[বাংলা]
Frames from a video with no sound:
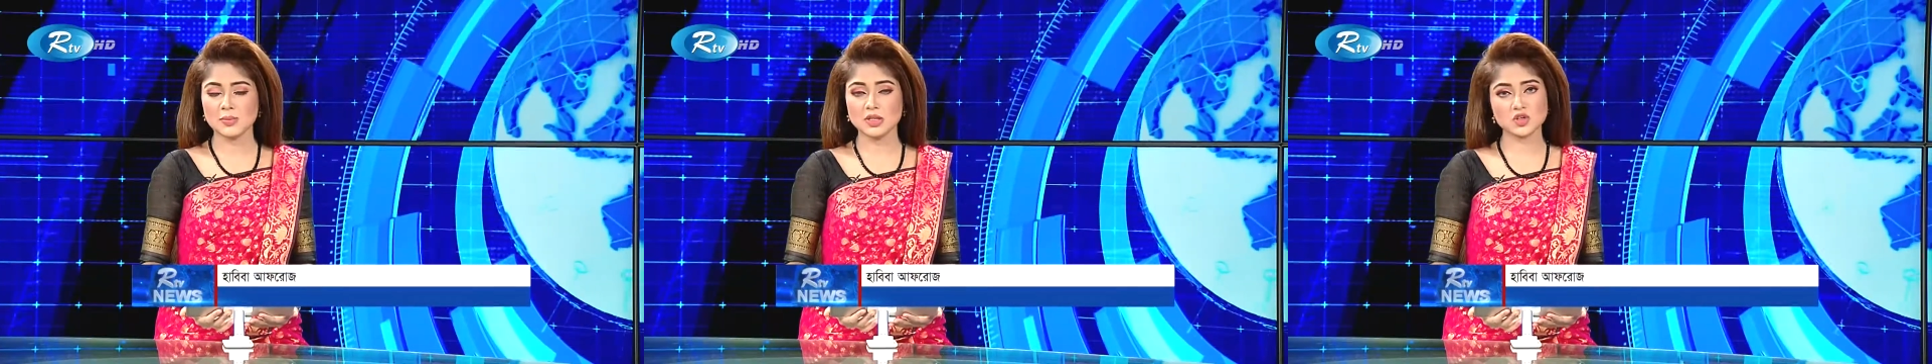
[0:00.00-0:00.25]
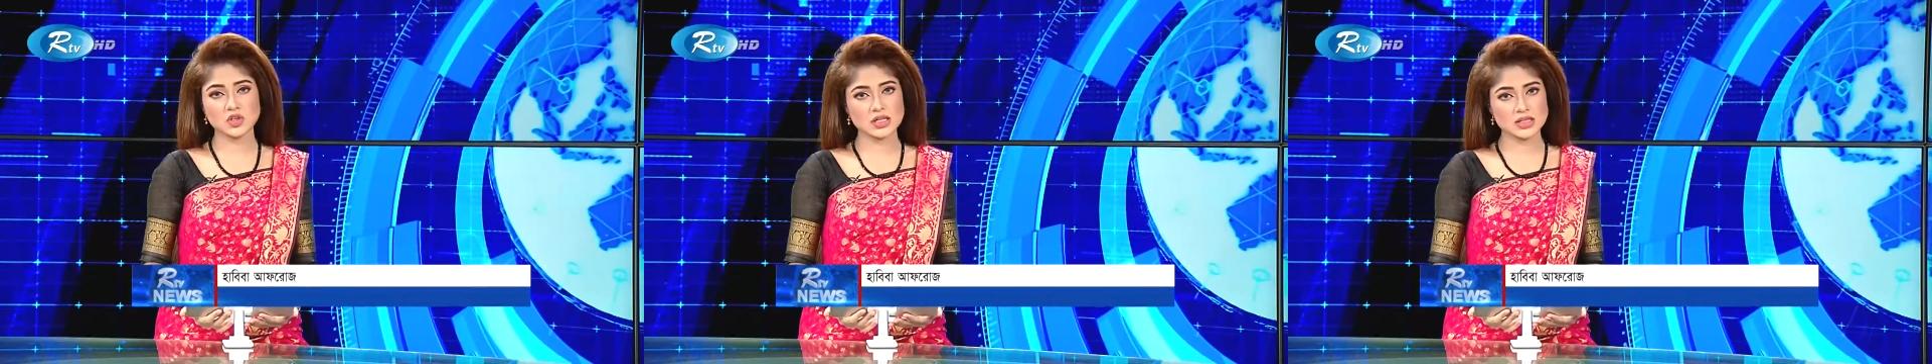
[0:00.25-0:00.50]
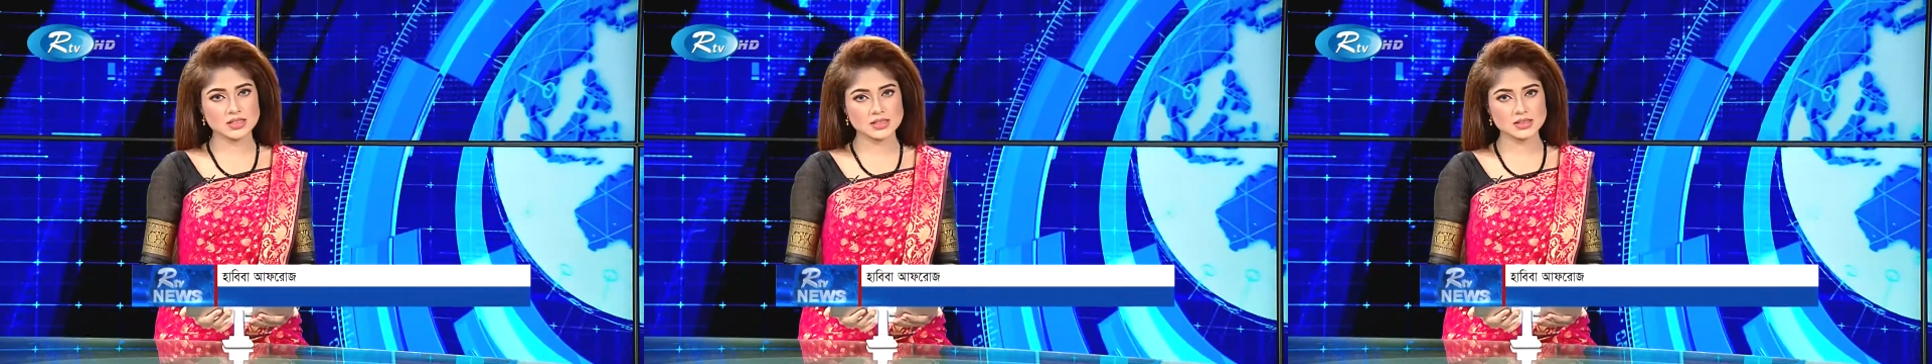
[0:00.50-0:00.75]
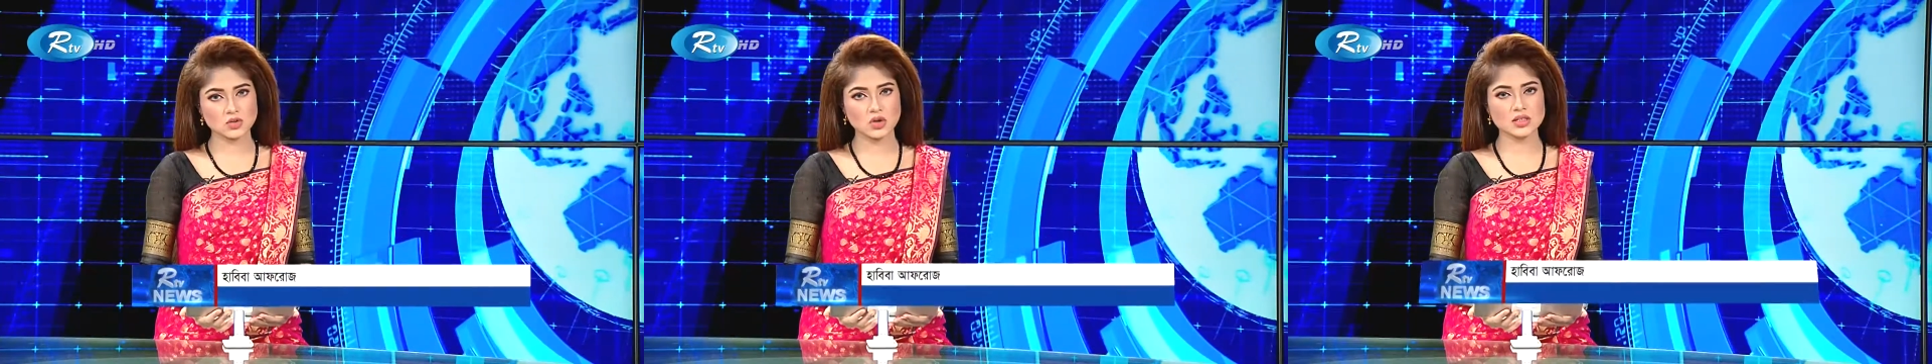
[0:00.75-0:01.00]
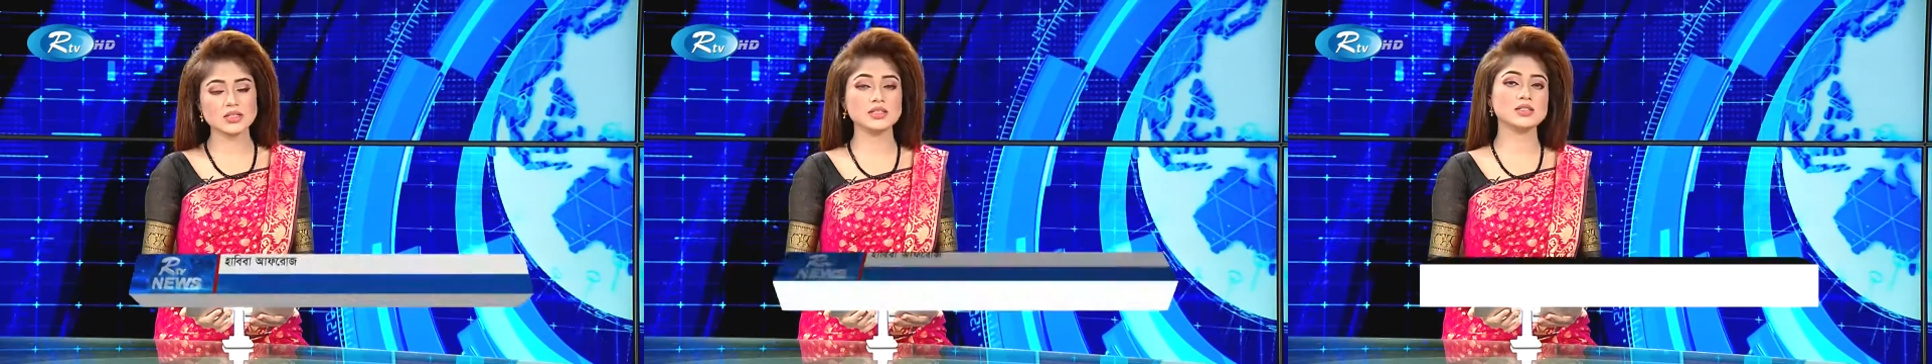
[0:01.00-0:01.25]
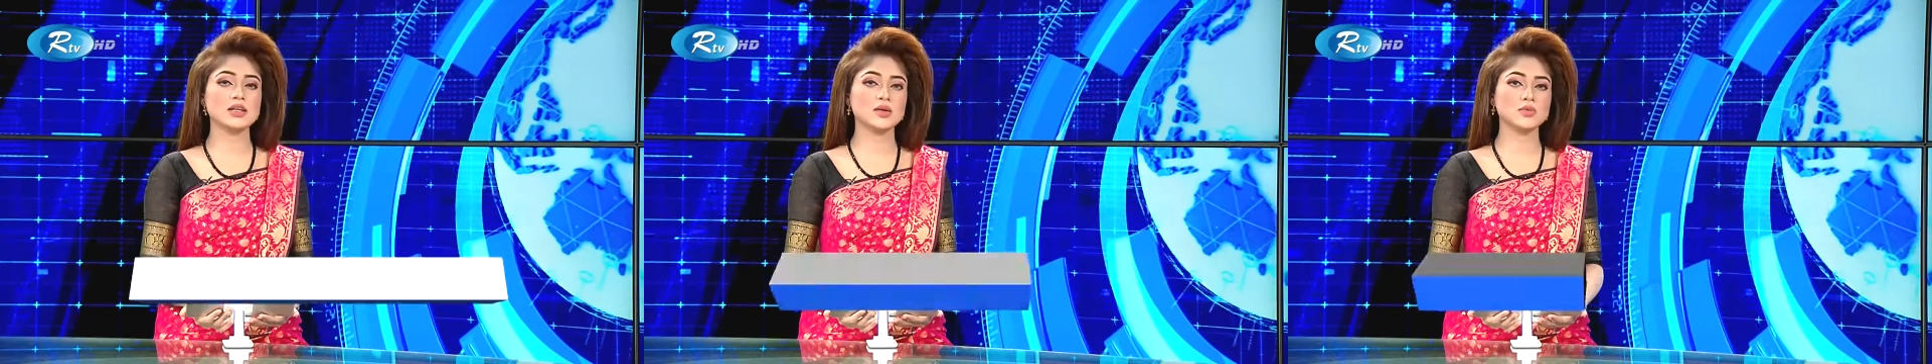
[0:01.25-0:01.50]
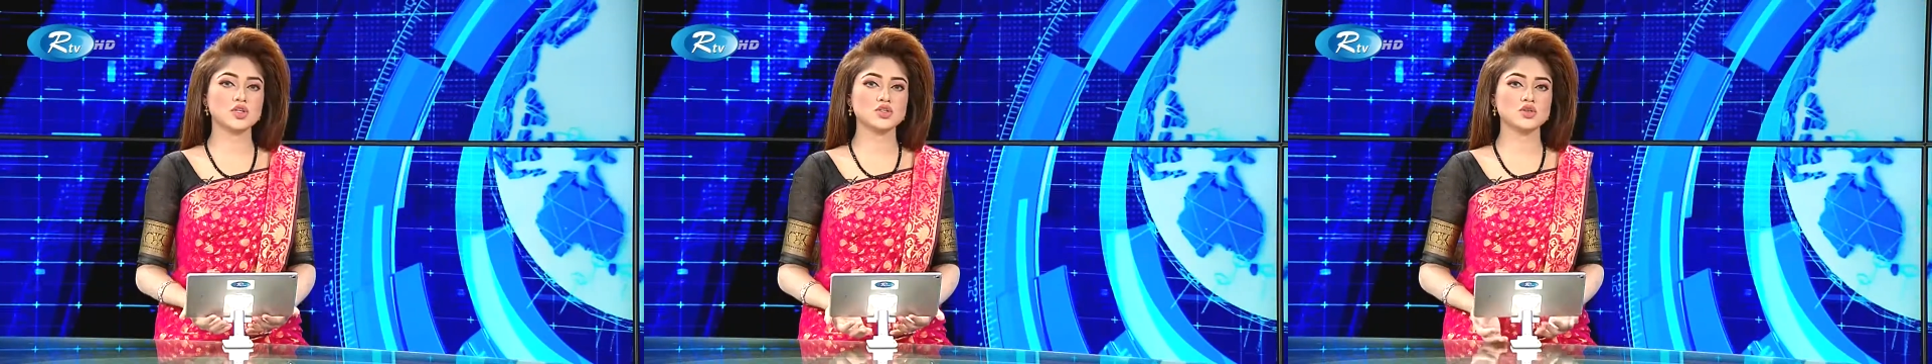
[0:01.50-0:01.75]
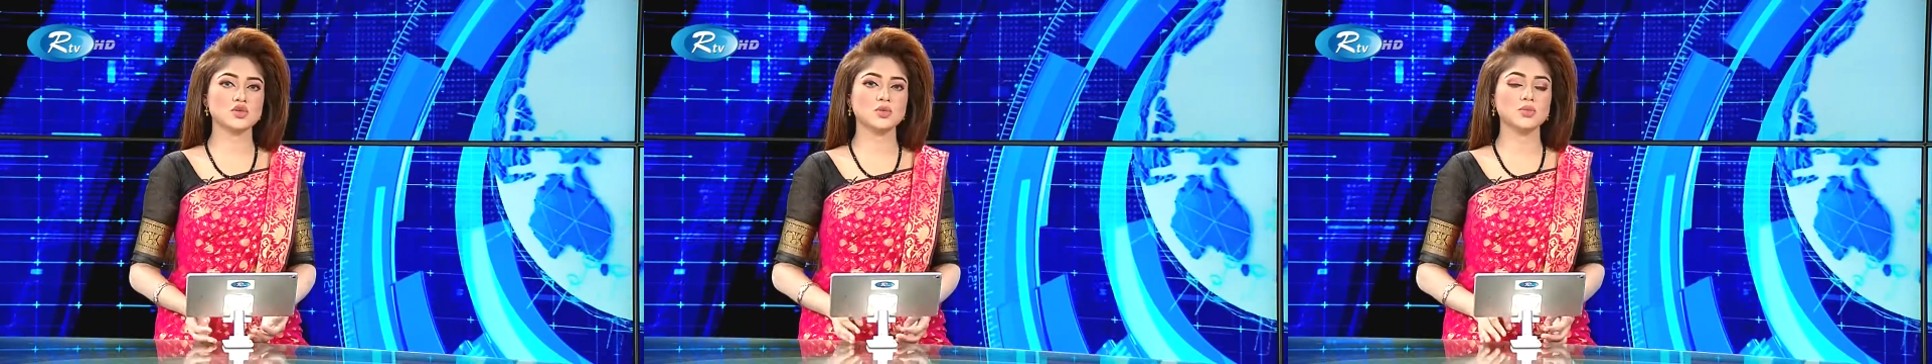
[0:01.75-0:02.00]
বিষয়টি নিশ্চিত করেছেন জেলা
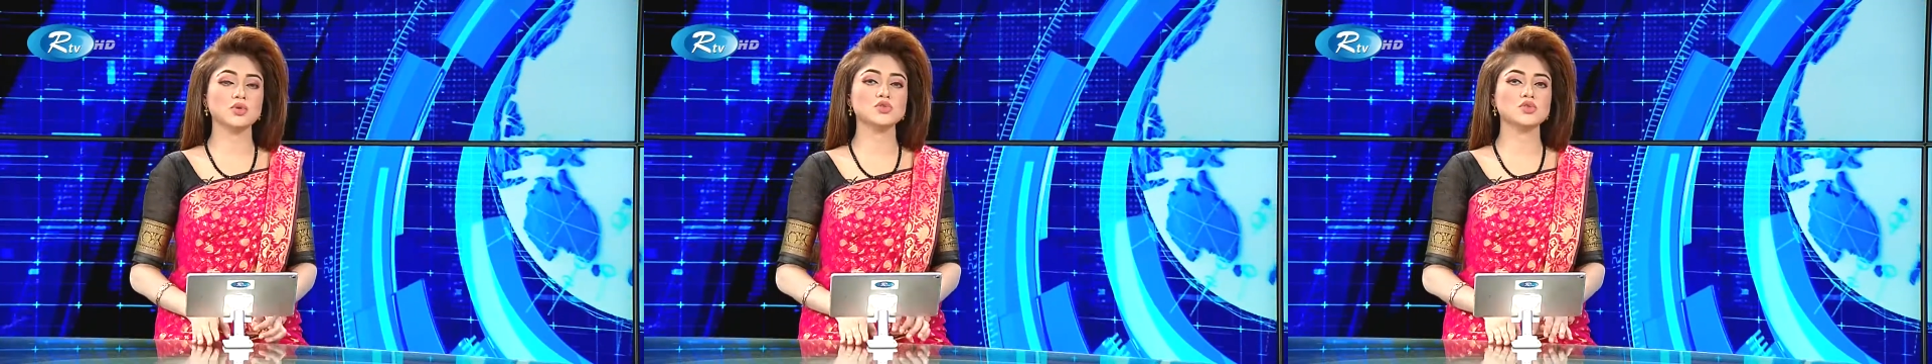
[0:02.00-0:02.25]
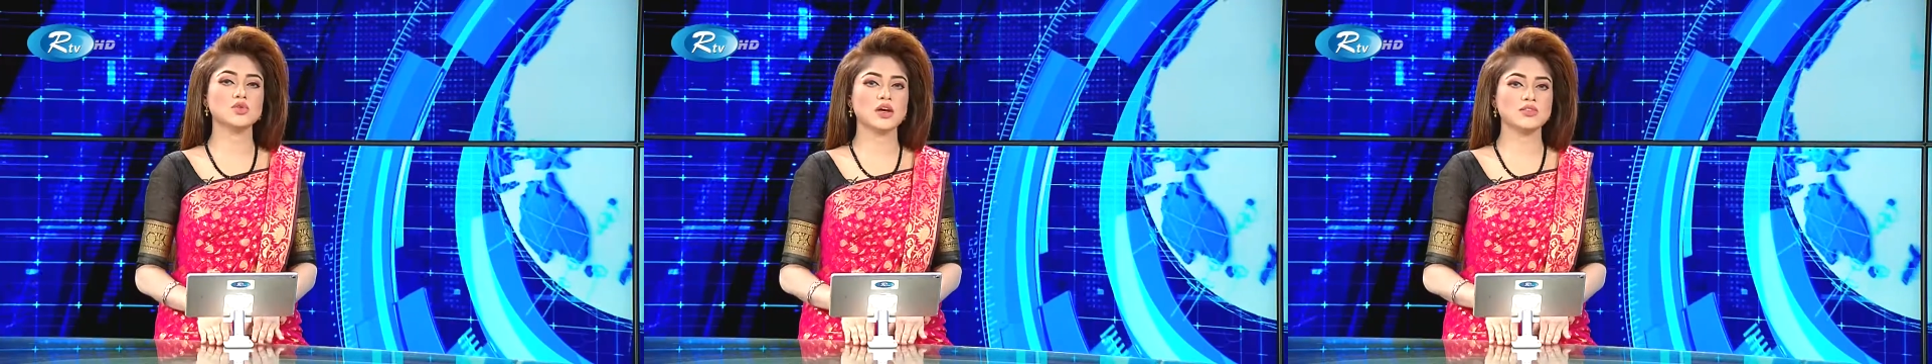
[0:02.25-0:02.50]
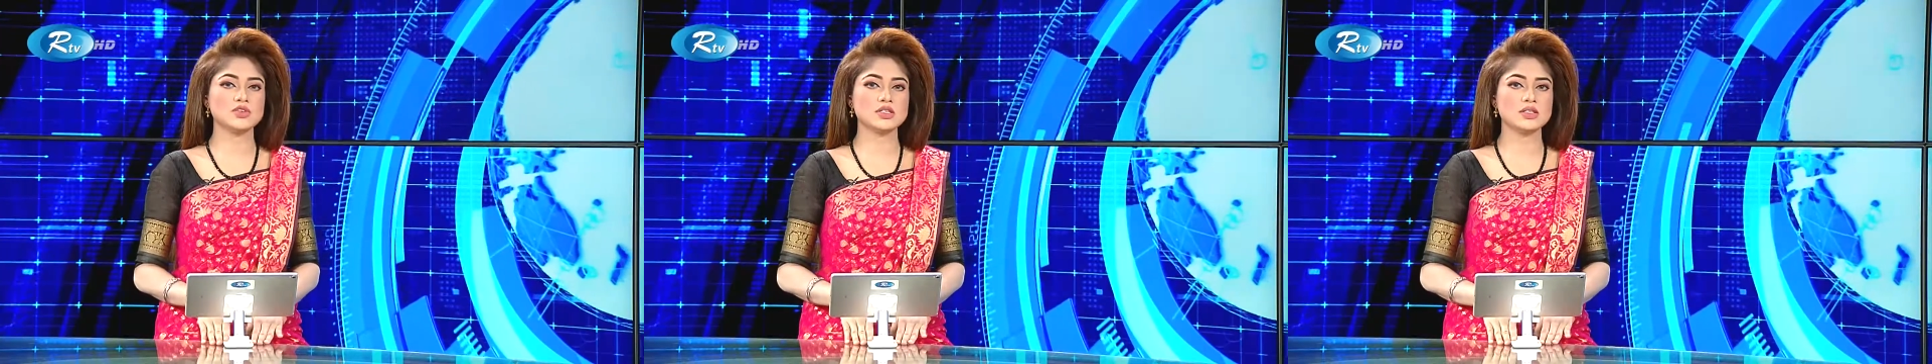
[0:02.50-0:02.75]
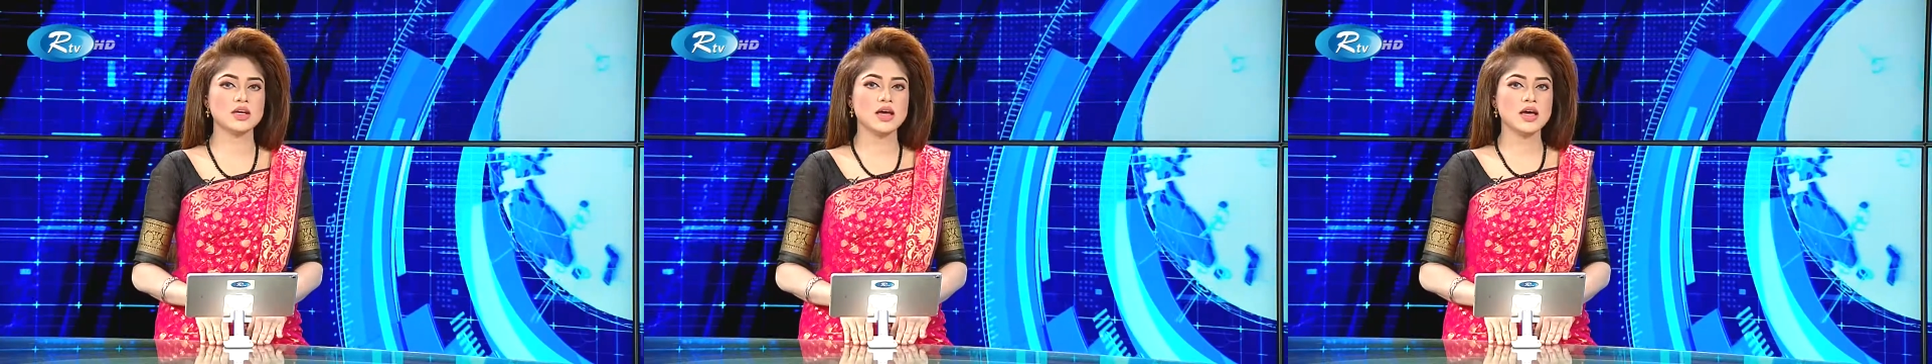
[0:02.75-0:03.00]
প্রশাসক মঞ্জুরুল হাফিজ